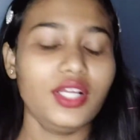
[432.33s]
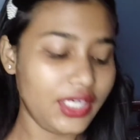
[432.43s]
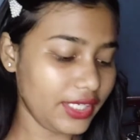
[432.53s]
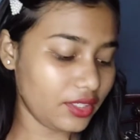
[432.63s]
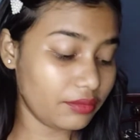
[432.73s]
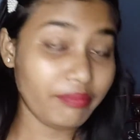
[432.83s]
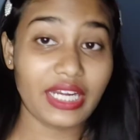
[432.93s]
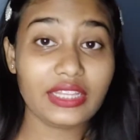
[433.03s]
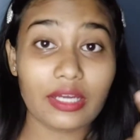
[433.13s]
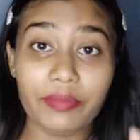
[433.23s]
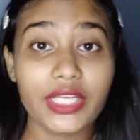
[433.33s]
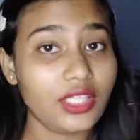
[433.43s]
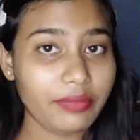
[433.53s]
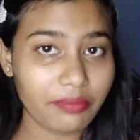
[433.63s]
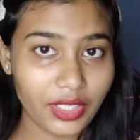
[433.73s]
लाइक like, मैंने तभी के
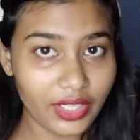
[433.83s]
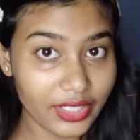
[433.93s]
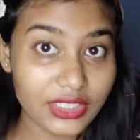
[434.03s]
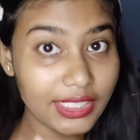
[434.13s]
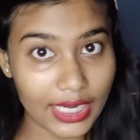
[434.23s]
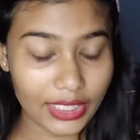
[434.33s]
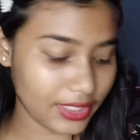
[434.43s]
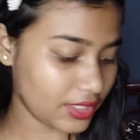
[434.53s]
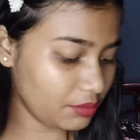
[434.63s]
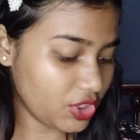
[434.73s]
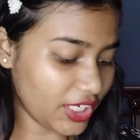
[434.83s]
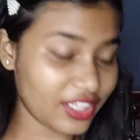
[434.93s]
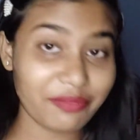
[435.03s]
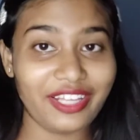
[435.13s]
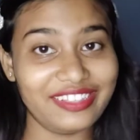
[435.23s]
तभी अपना लेंस निकाल दिया था कि मुझे लगा
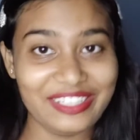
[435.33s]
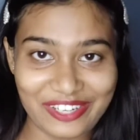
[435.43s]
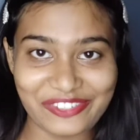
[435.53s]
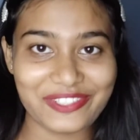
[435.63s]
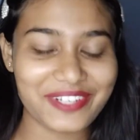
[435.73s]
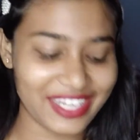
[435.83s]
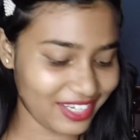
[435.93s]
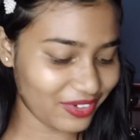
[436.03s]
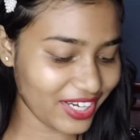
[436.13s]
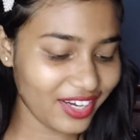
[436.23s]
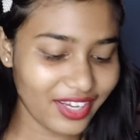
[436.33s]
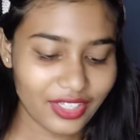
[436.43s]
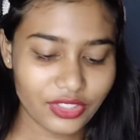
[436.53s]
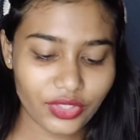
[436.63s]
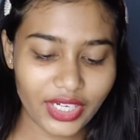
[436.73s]
था मैं अंधी ना हो जाऊँ कहीं ओके
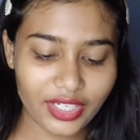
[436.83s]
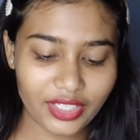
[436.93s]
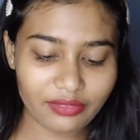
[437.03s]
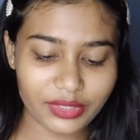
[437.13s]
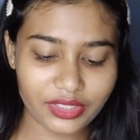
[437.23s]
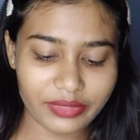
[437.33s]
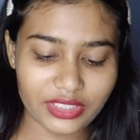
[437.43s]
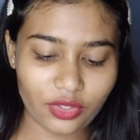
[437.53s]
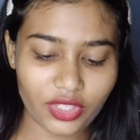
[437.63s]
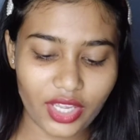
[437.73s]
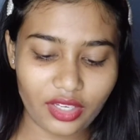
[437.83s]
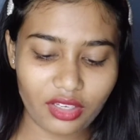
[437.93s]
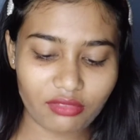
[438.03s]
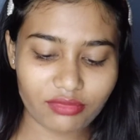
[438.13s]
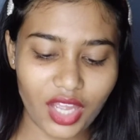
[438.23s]
okay? सो so, ये डर मतलब ऐसा होता है
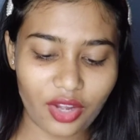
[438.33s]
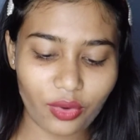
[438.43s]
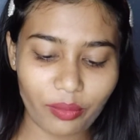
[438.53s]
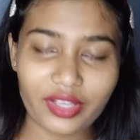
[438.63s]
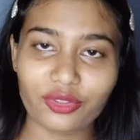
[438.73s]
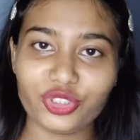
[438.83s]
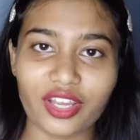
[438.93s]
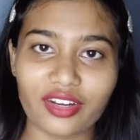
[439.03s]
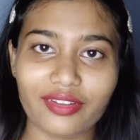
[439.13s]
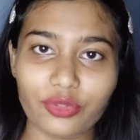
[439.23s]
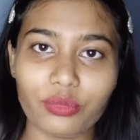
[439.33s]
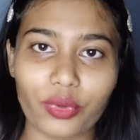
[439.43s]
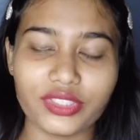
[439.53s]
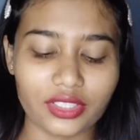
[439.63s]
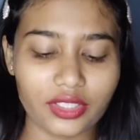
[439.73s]
कि आंखों में कुछ कर रहे हैं तो
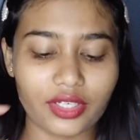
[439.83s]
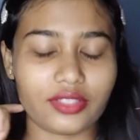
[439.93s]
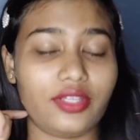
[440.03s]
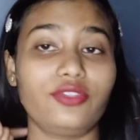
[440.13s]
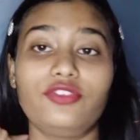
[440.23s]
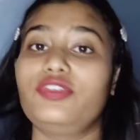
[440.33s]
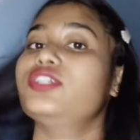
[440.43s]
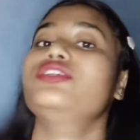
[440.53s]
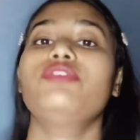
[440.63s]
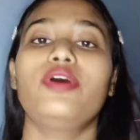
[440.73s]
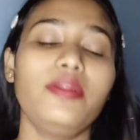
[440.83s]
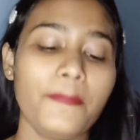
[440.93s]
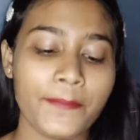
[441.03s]
बहुत ज्यादा डर लगता है तो फर्स्ट ऑफ ऑल